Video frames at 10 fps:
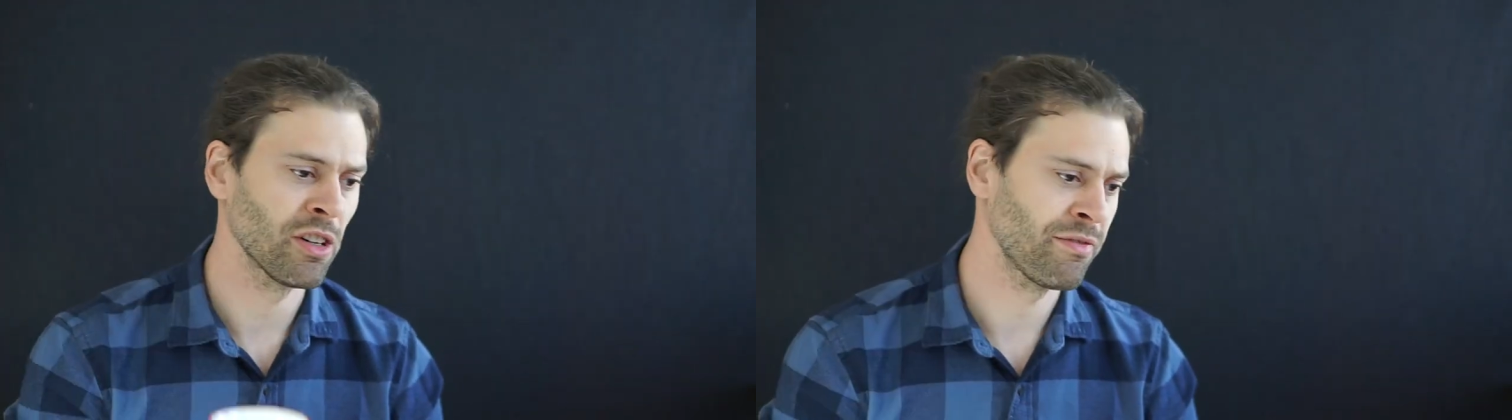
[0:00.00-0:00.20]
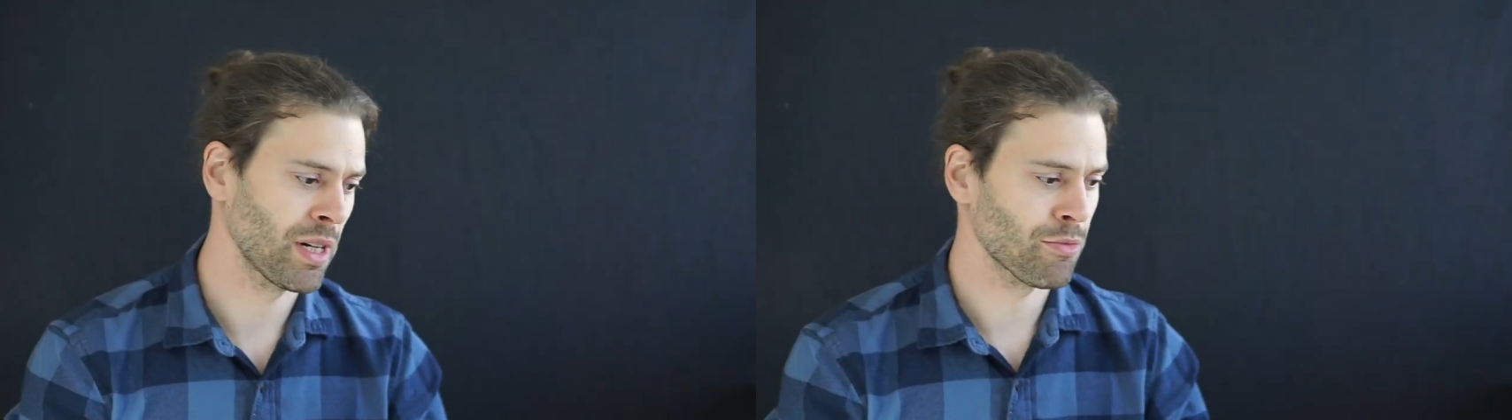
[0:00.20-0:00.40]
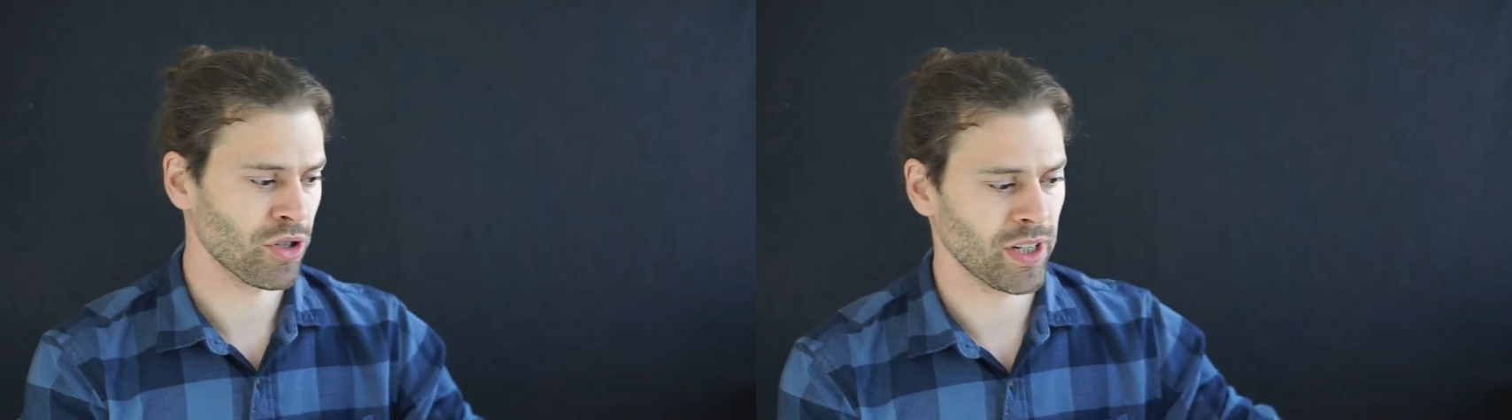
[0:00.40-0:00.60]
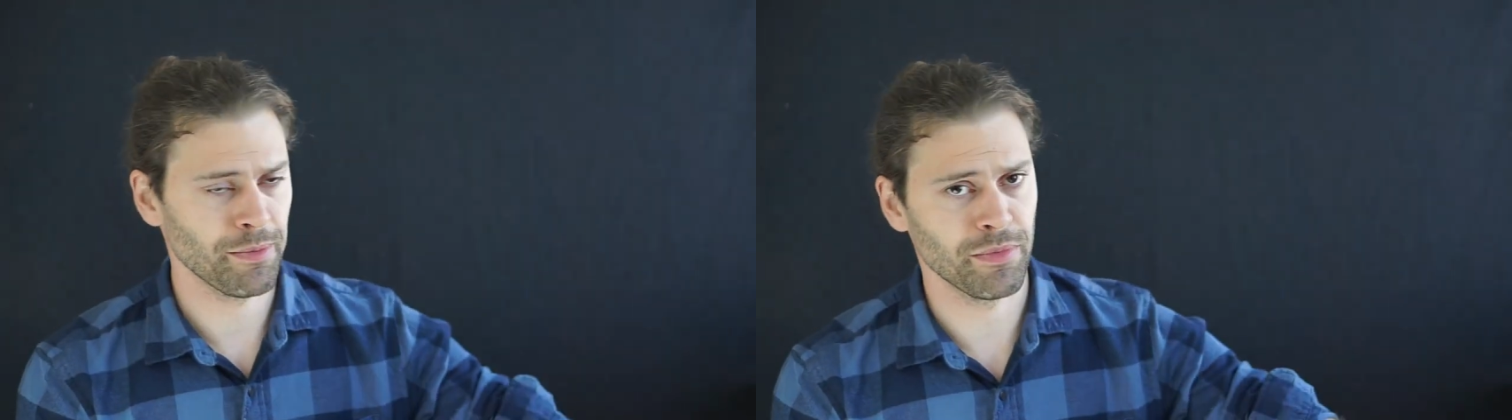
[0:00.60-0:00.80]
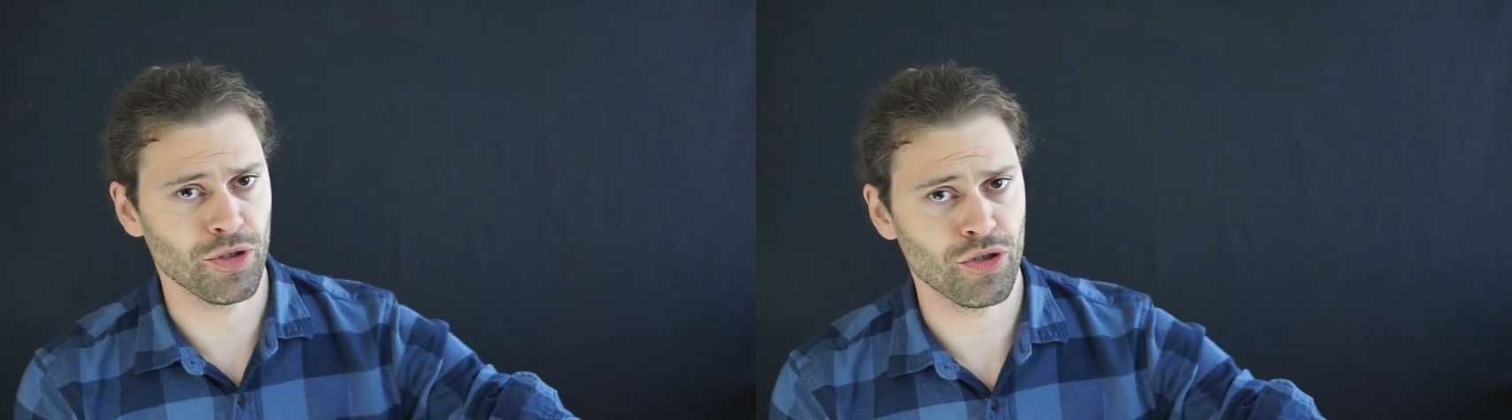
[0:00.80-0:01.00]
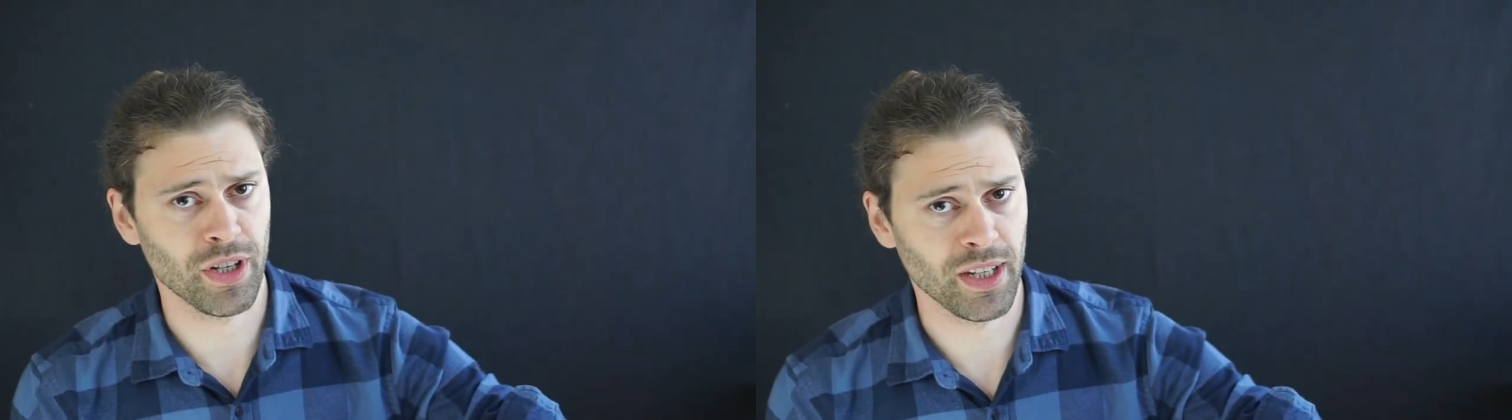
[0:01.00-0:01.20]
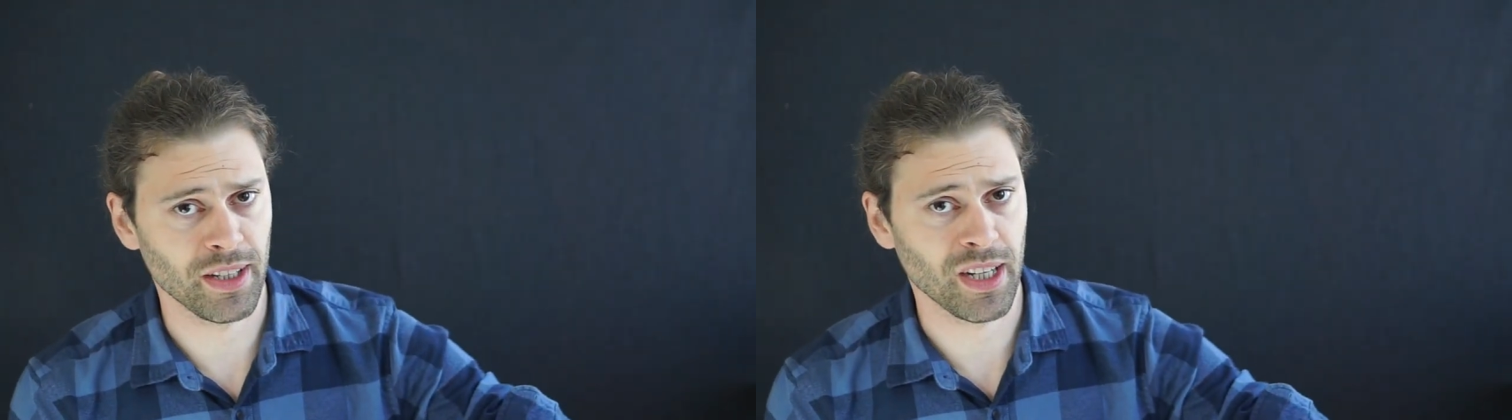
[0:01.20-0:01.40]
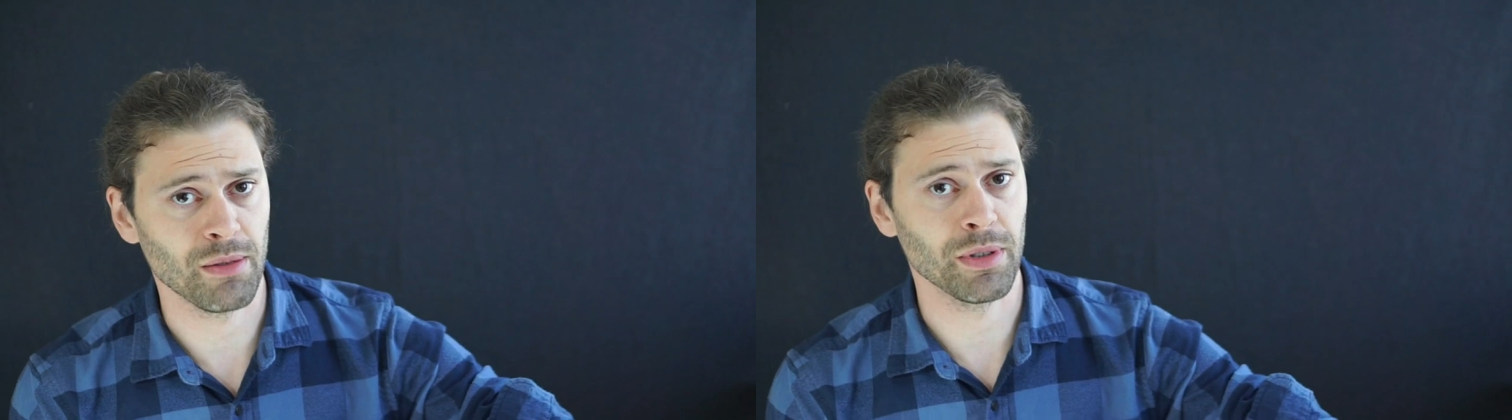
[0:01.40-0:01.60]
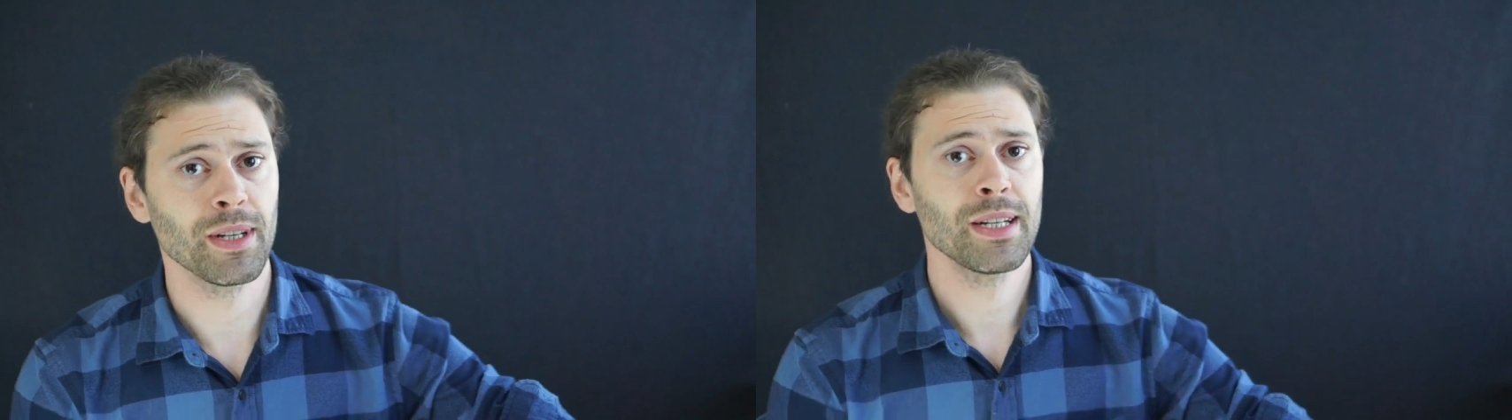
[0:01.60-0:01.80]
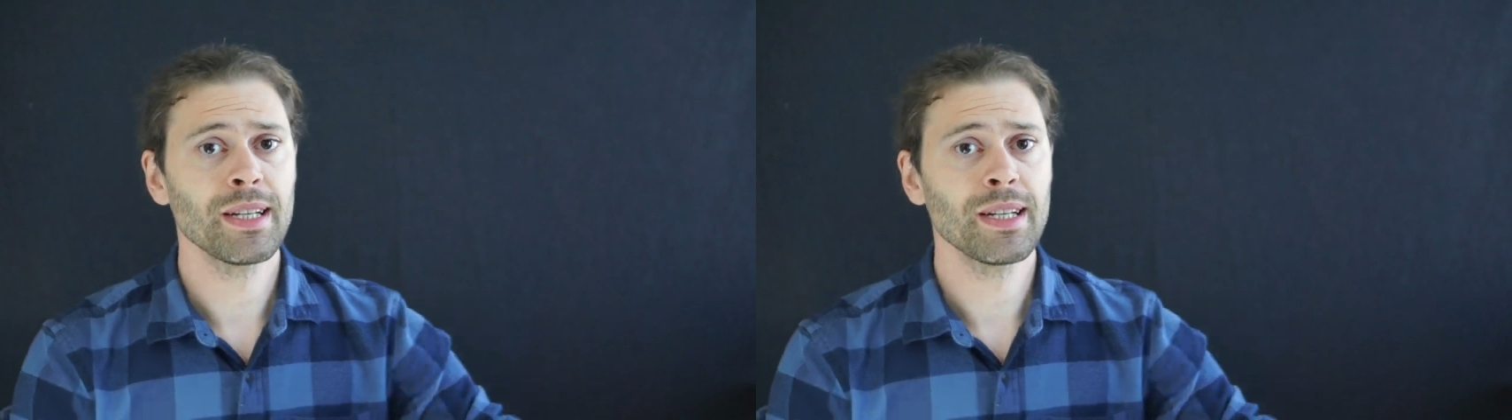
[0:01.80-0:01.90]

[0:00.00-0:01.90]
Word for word: auf meinem Schreibtisch stehen habe.